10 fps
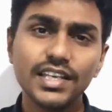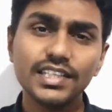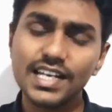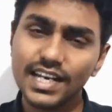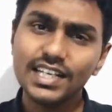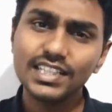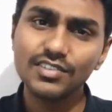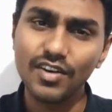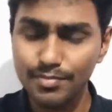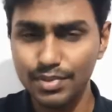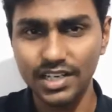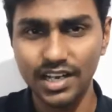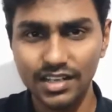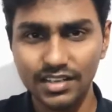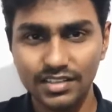இது நடக்கிறதுக்கு வாய்ப்பு இருக்கா
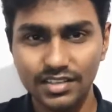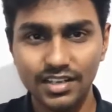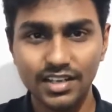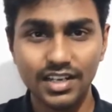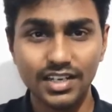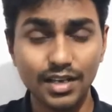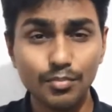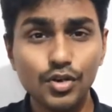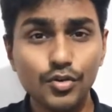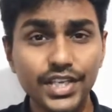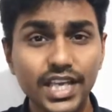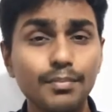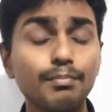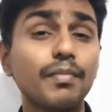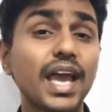நம்மளுடைய
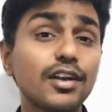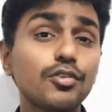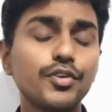மேக்ரோ